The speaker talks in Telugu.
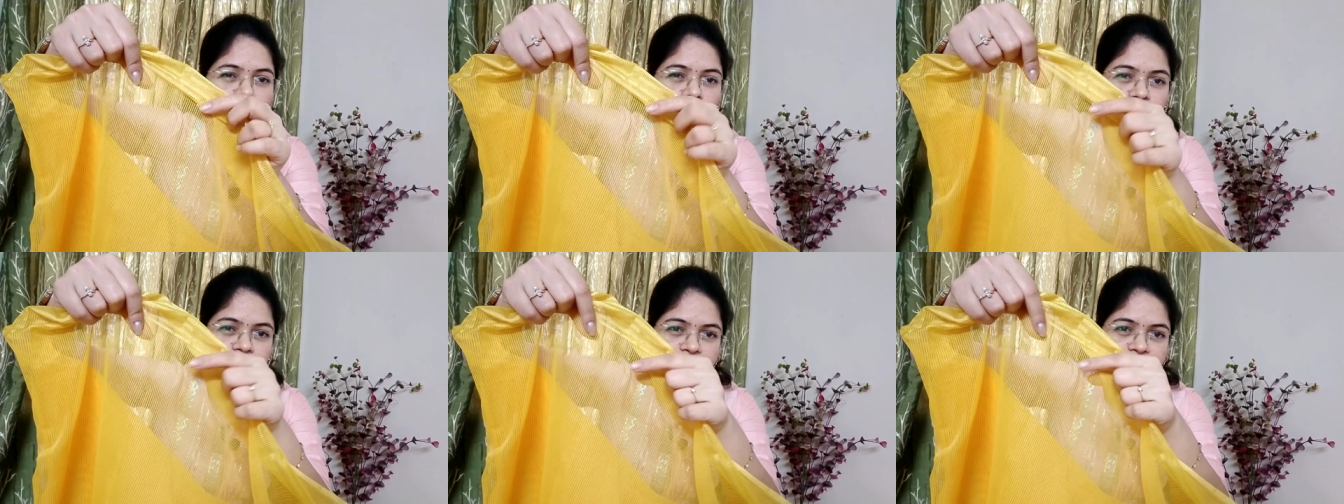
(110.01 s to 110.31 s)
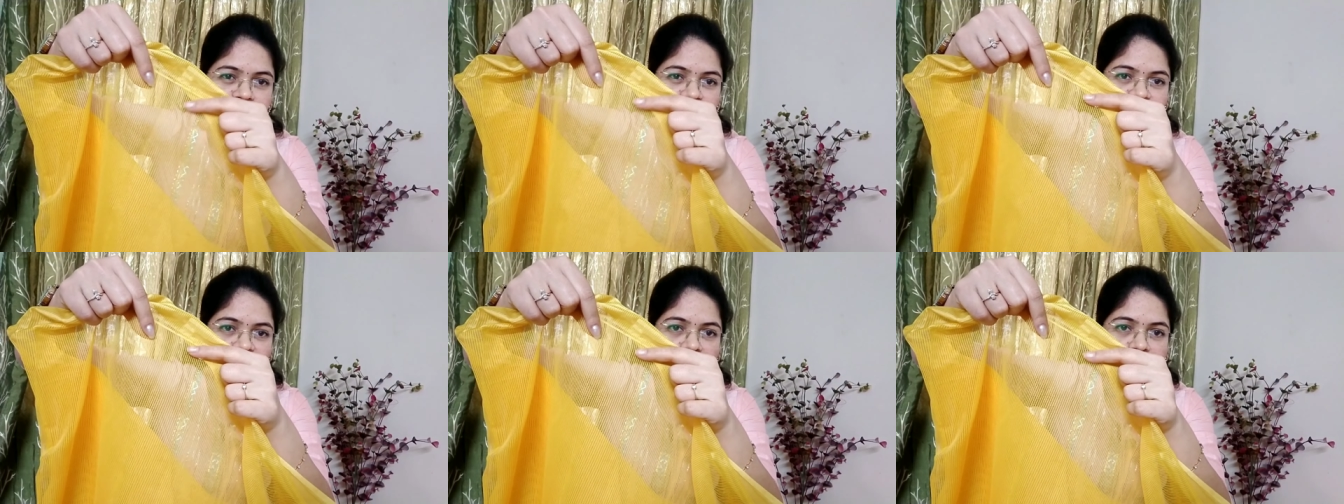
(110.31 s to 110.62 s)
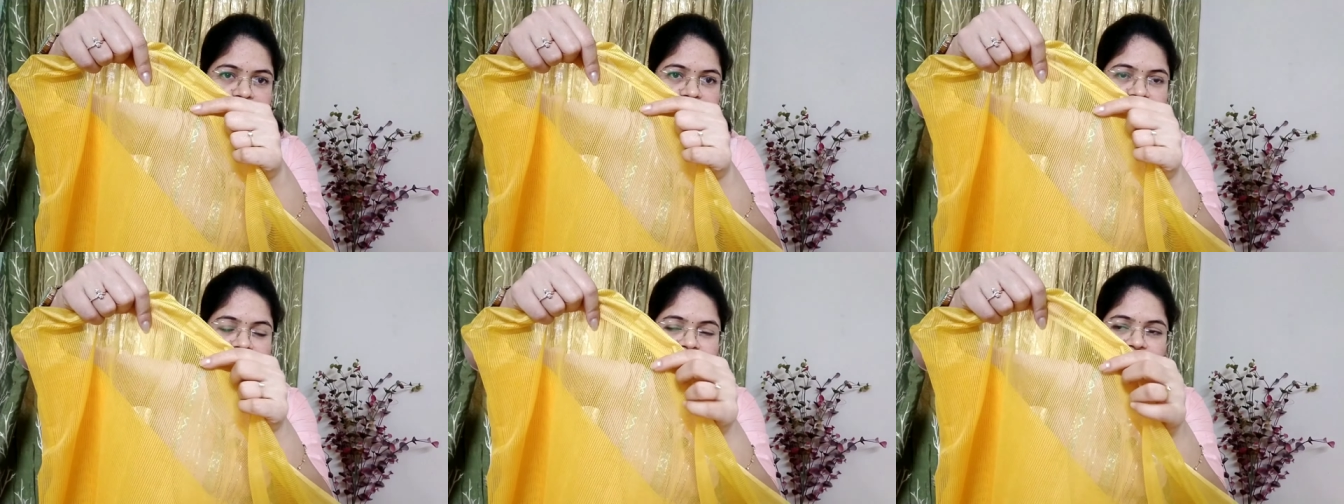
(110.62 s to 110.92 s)
కాటన్
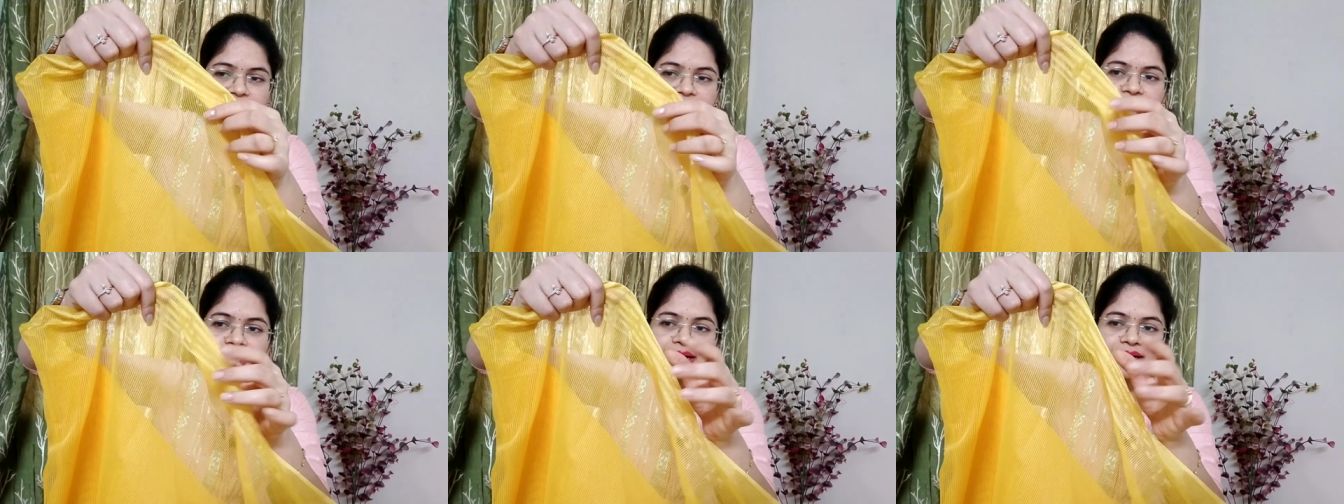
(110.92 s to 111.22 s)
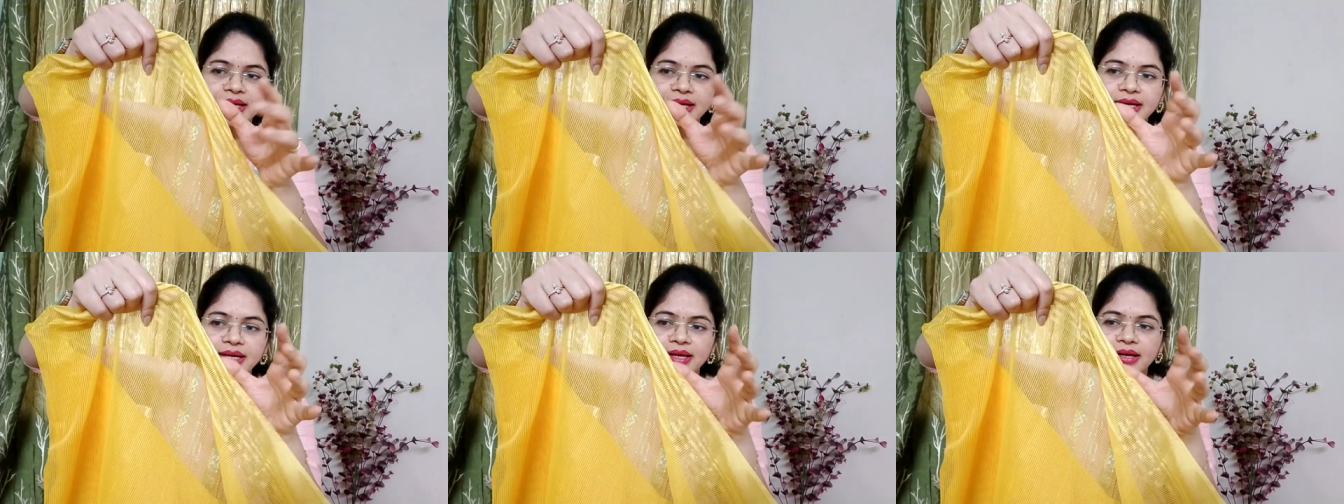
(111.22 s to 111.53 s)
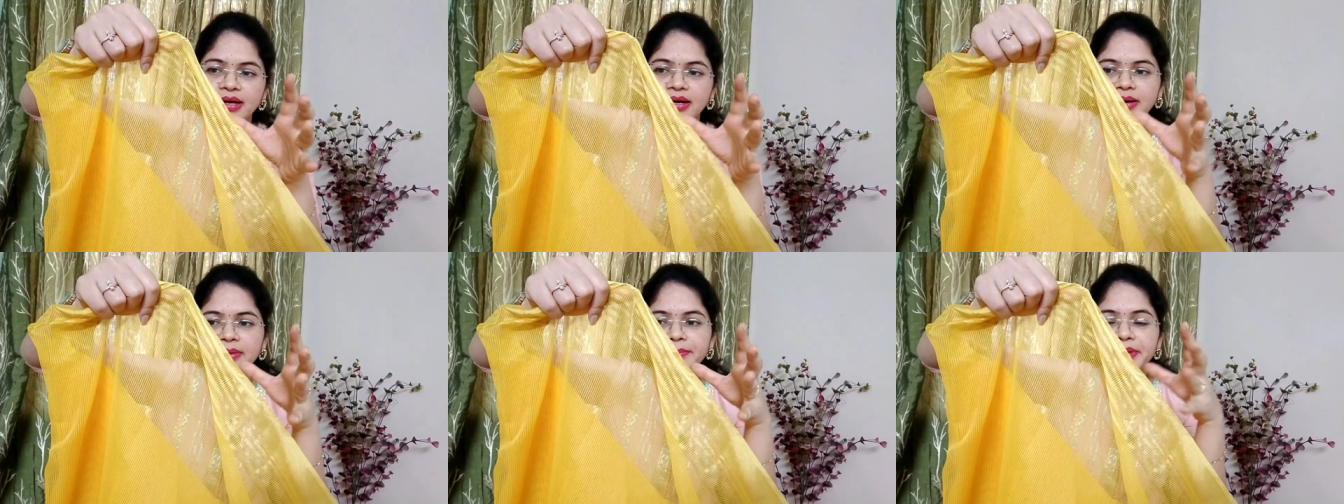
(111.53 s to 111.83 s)
ఫ్యాబ్రిక్ అండి అంటే
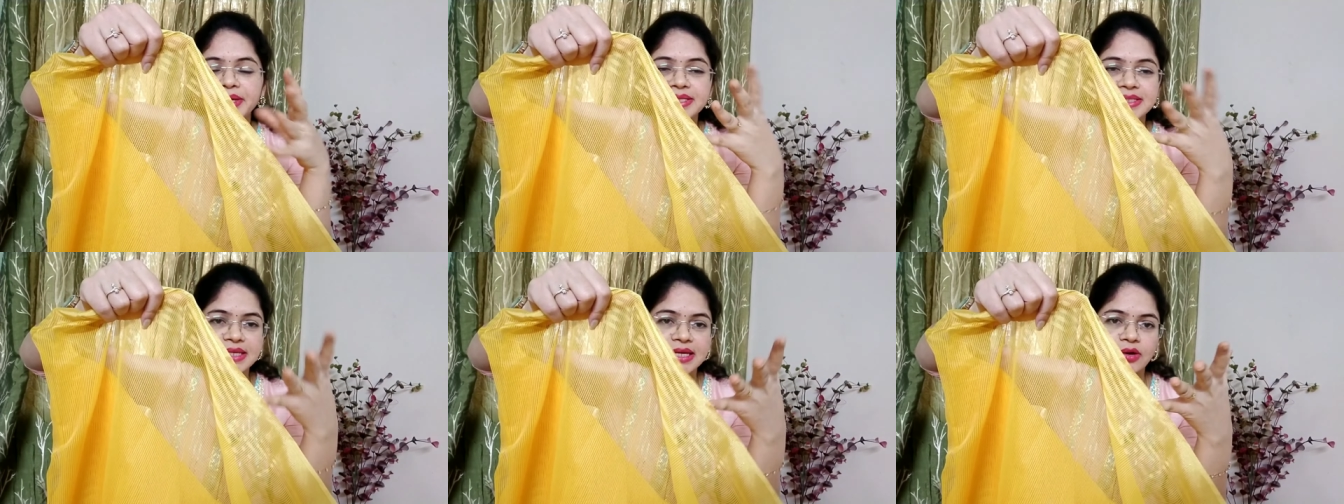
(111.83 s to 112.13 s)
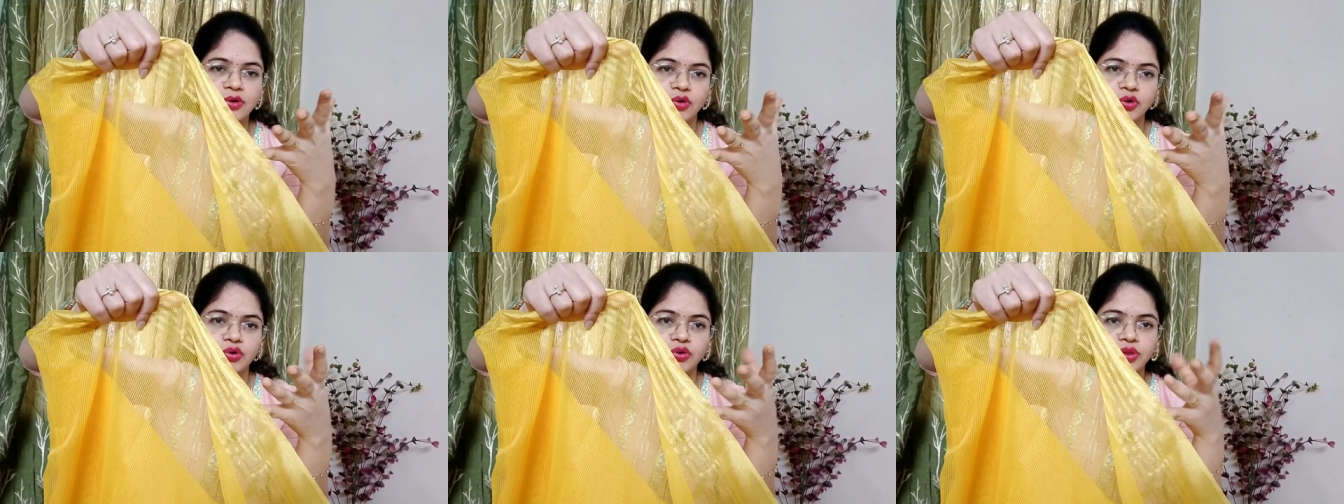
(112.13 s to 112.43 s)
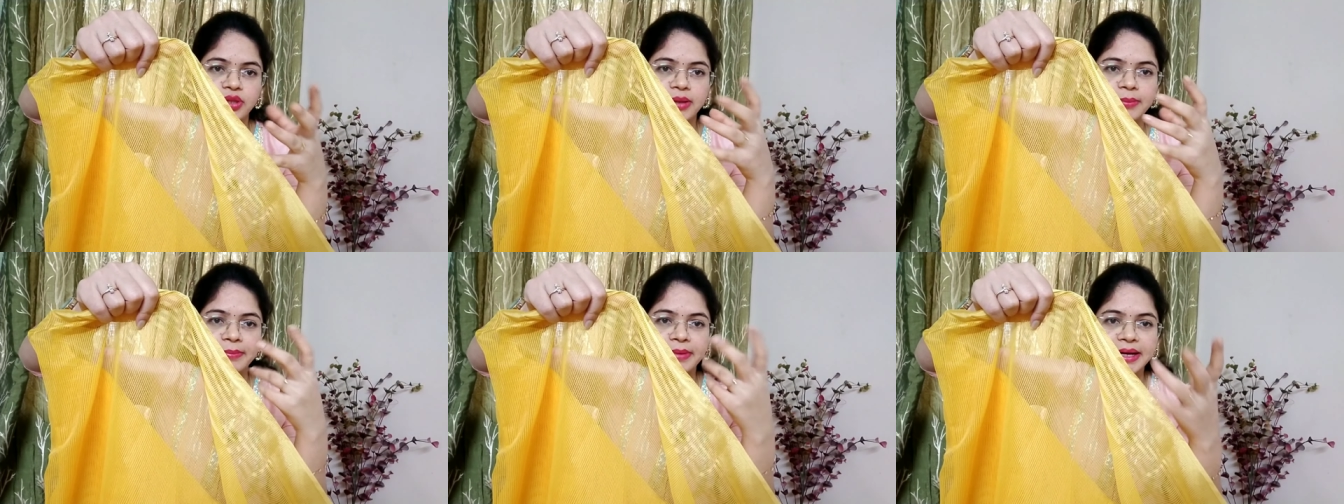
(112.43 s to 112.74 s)
మిక్సింగ్ ఉంటుంది